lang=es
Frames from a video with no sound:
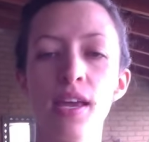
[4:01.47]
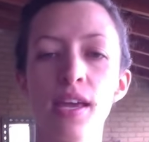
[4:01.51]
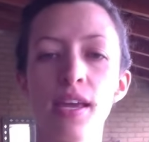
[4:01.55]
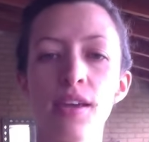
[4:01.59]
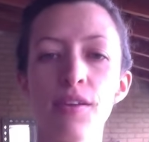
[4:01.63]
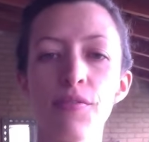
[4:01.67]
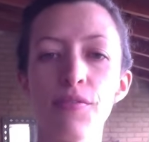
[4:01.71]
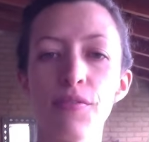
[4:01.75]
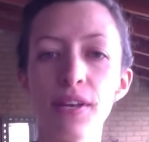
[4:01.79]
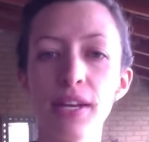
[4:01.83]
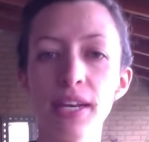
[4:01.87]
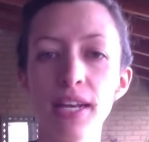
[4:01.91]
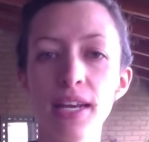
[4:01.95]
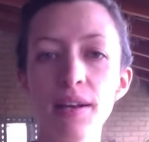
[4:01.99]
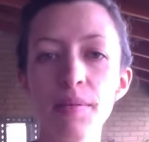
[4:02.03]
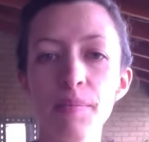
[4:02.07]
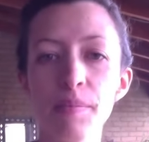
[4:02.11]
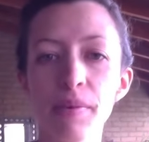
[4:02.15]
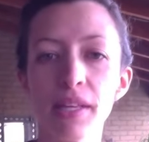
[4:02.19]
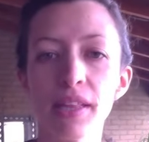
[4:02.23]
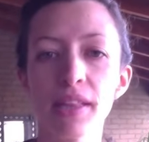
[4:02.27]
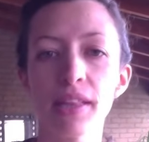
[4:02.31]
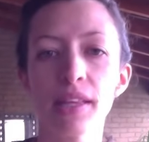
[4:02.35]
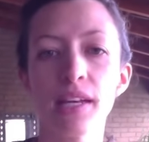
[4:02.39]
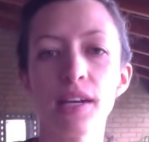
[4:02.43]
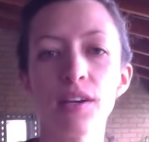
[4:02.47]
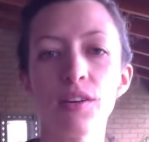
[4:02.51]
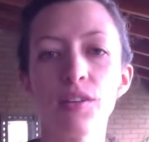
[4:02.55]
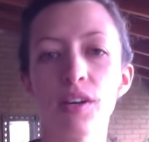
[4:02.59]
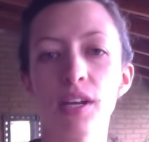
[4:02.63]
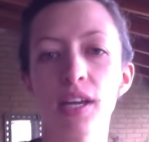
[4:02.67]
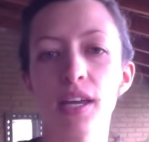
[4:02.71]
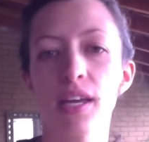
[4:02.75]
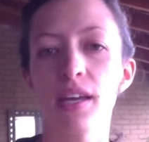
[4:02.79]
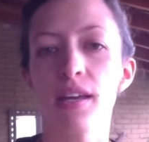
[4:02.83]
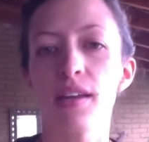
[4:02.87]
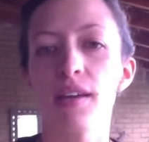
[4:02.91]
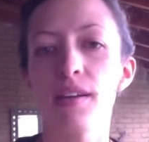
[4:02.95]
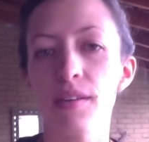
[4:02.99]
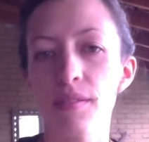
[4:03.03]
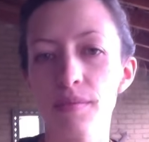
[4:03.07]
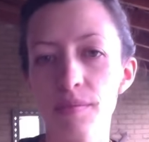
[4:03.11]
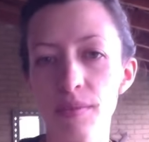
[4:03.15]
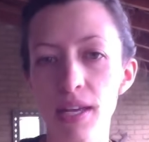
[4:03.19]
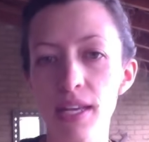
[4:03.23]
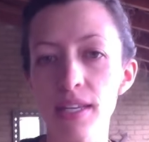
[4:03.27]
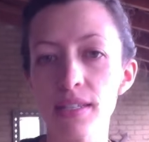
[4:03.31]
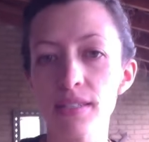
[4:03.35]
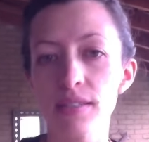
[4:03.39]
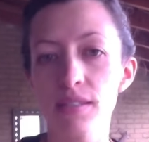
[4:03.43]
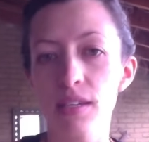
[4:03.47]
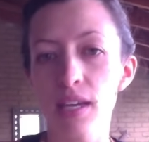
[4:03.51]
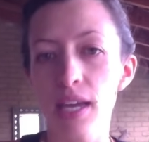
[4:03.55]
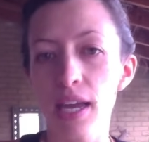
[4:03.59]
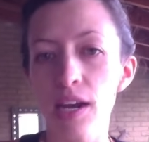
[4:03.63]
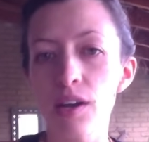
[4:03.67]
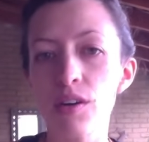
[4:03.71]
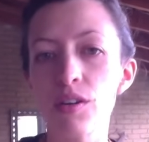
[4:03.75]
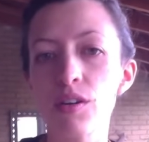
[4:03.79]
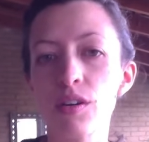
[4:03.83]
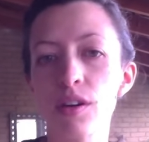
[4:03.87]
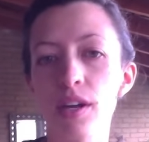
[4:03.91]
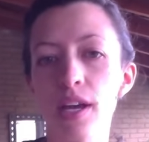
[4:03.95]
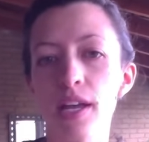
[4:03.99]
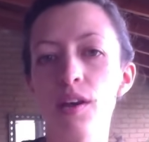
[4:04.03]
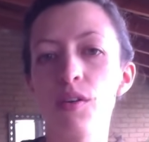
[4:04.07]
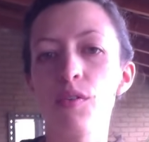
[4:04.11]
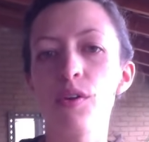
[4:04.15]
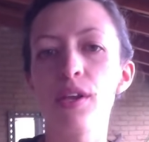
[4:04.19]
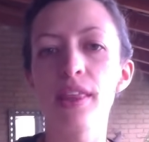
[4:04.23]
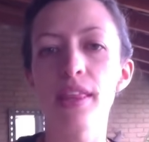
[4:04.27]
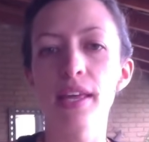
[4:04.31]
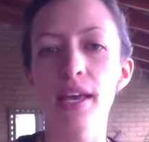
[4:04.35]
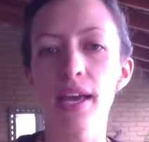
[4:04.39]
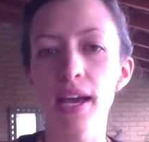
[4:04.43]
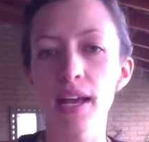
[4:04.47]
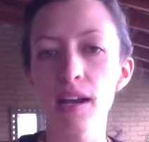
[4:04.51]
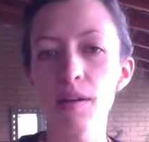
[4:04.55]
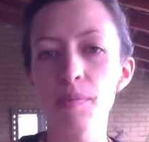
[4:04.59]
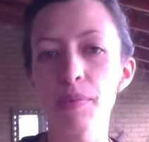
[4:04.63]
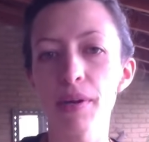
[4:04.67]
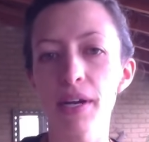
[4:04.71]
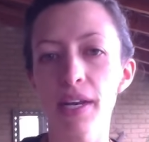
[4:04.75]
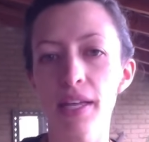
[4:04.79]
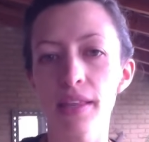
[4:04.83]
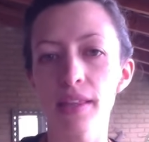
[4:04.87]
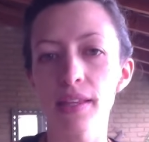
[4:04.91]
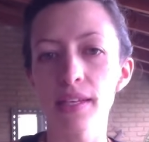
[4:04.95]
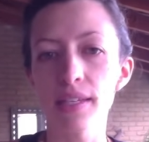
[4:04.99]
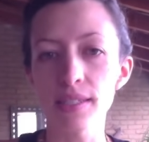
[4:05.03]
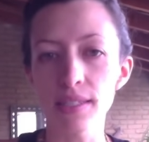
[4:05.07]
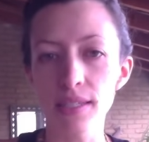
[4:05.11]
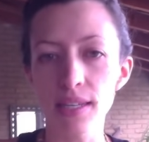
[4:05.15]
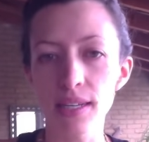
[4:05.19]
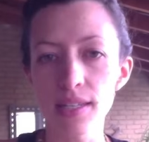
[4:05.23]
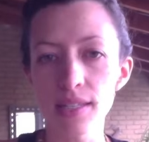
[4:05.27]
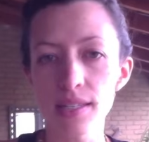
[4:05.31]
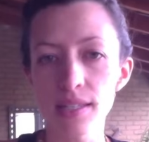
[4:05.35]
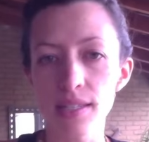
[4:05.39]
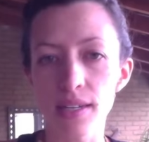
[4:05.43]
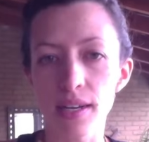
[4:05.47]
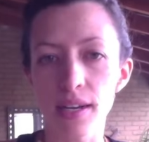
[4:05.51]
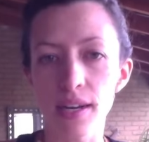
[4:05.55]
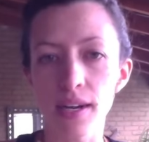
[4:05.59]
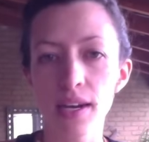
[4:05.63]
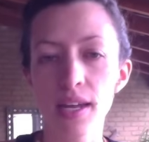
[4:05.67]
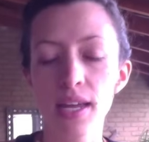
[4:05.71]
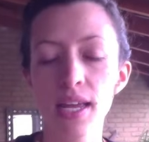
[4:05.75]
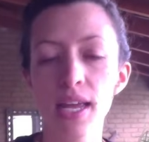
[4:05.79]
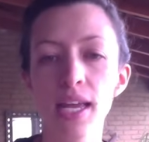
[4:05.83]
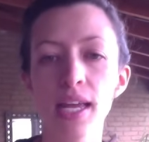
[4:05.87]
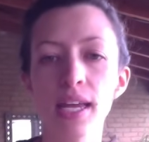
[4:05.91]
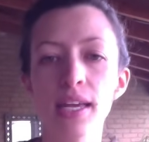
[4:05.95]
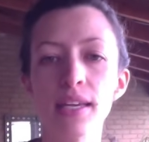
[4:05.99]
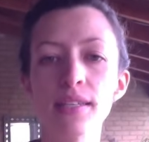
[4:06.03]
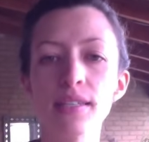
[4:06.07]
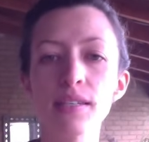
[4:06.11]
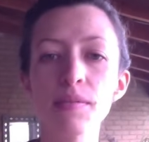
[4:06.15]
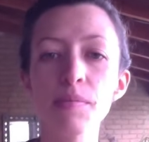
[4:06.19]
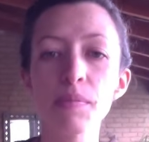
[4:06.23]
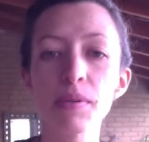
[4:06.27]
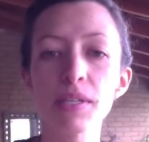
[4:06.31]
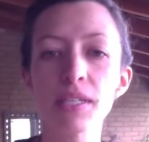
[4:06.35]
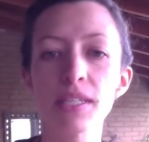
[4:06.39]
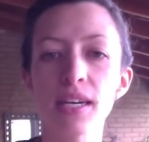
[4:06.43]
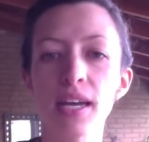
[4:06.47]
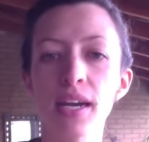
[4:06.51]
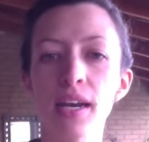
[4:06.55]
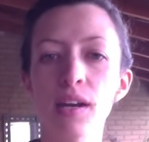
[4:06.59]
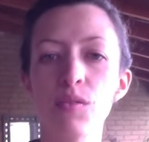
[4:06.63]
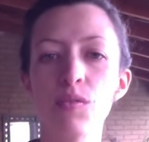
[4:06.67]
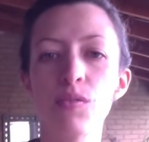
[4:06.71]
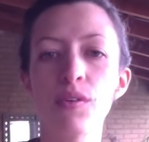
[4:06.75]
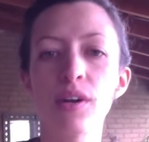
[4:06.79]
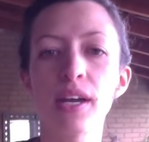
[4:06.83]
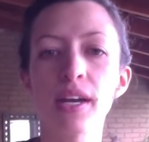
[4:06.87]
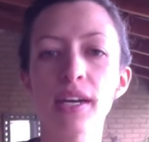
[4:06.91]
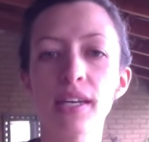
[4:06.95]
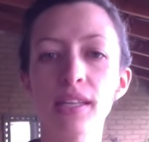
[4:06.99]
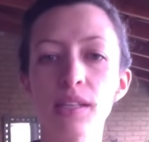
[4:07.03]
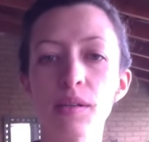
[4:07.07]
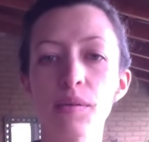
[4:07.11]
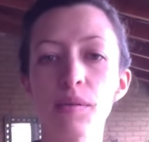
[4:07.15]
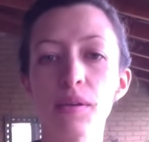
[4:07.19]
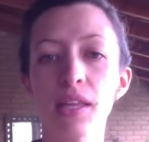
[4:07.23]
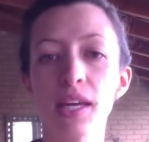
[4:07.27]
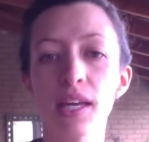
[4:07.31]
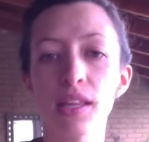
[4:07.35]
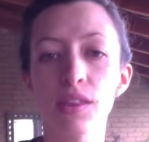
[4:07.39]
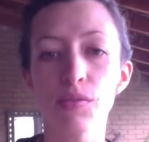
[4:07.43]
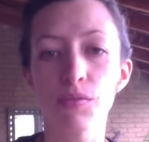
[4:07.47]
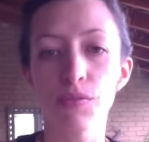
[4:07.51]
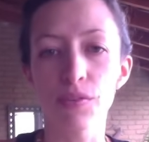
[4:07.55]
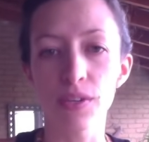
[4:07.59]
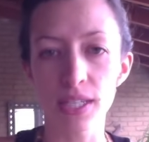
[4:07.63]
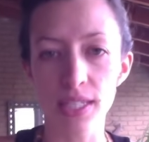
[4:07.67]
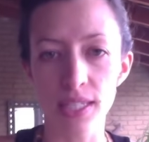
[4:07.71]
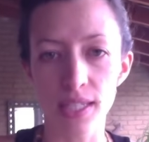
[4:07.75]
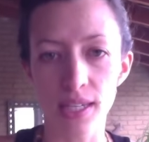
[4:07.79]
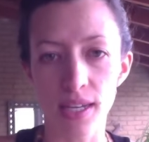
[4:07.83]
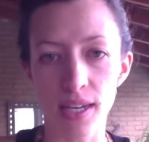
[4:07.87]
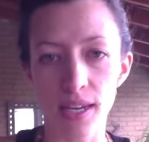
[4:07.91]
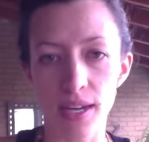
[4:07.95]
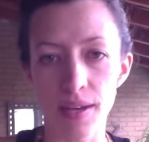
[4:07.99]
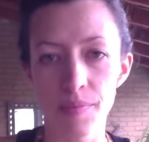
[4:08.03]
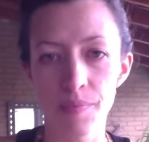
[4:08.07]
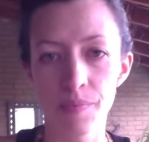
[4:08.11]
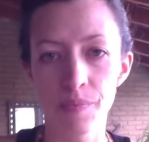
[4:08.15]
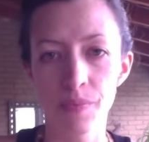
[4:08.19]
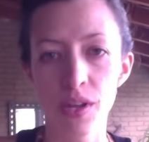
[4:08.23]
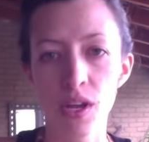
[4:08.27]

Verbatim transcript: Y finalmente lo que es creo que lo ideal para descansar es empezar una actividad física,